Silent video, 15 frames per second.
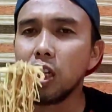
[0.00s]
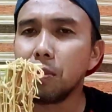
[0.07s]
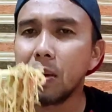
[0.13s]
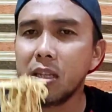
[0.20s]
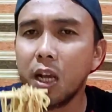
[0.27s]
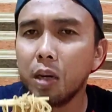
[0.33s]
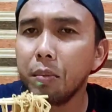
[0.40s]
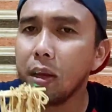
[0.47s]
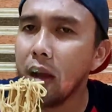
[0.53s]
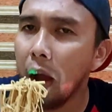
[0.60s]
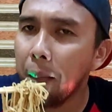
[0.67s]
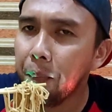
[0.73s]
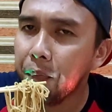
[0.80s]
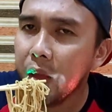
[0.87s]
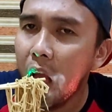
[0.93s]
ini pasti akan
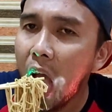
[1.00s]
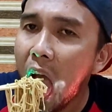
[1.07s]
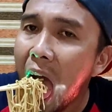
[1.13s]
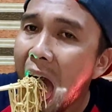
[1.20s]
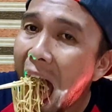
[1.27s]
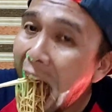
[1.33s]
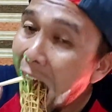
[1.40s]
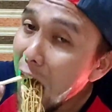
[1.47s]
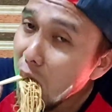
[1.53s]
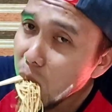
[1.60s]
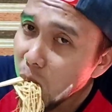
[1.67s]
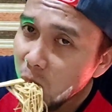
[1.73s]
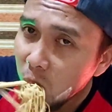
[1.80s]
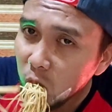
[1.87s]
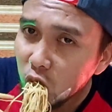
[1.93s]
beda
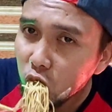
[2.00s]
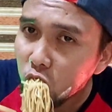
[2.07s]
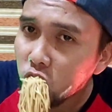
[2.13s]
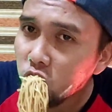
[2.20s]
hmm.